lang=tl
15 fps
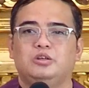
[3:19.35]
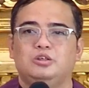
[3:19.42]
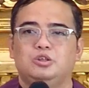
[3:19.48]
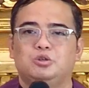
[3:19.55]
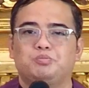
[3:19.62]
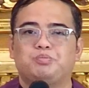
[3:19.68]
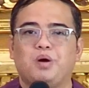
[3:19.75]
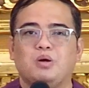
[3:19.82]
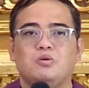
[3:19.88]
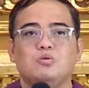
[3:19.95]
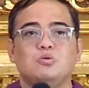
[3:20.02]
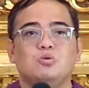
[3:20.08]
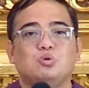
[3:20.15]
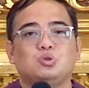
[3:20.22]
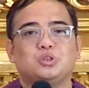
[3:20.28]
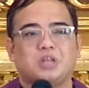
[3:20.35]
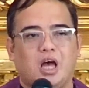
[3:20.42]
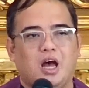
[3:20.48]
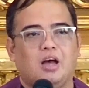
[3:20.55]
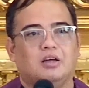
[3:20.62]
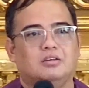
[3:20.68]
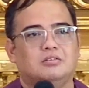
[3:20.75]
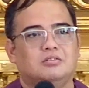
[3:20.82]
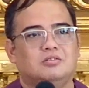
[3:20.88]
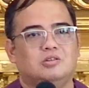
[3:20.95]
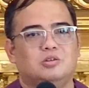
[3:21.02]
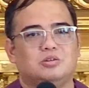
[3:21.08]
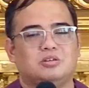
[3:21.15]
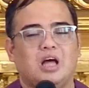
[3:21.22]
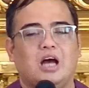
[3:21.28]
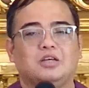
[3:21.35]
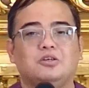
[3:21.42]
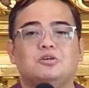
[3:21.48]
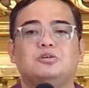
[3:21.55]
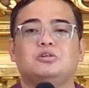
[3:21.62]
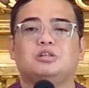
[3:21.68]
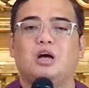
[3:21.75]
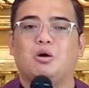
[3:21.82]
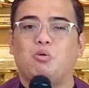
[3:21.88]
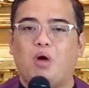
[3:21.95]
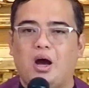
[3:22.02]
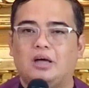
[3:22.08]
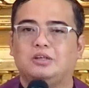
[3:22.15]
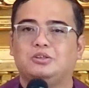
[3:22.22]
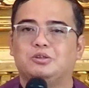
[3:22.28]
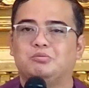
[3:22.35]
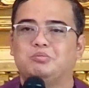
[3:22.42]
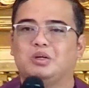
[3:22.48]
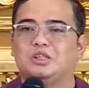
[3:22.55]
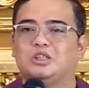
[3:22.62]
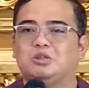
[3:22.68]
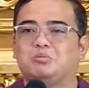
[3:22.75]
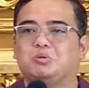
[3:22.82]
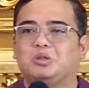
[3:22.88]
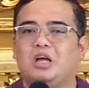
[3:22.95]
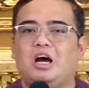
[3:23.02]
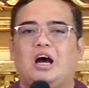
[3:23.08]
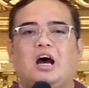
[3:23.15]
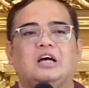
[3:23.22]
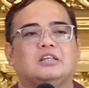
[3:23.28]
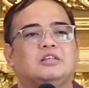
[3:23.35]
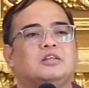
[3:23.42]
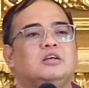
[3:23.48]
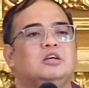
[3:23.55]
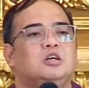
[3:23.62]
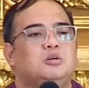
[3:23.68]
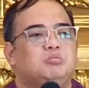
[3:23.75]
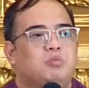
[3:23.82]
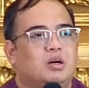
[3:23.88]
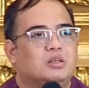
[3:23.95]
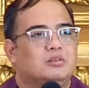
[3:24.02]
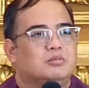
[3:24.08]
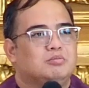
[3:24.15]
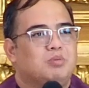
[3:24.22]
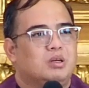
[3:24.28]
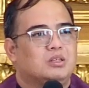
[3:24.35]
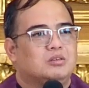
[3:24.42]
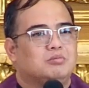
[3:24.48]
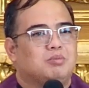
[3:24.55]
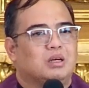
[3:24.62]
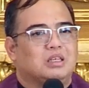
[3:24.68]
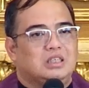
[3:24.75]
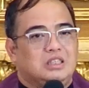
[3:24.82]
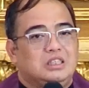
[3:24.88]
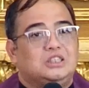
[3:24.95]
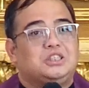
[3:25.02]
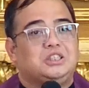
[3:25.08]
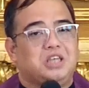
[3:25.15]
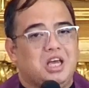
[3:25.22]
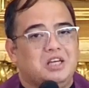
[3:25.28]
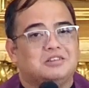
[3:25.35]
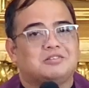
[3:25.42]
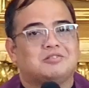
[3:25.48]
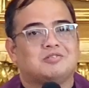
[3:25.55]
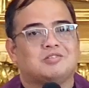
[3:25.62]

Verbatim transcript: yung pangungusa, no? tayo nawa yung magsimula at mag, mag, mag-initiate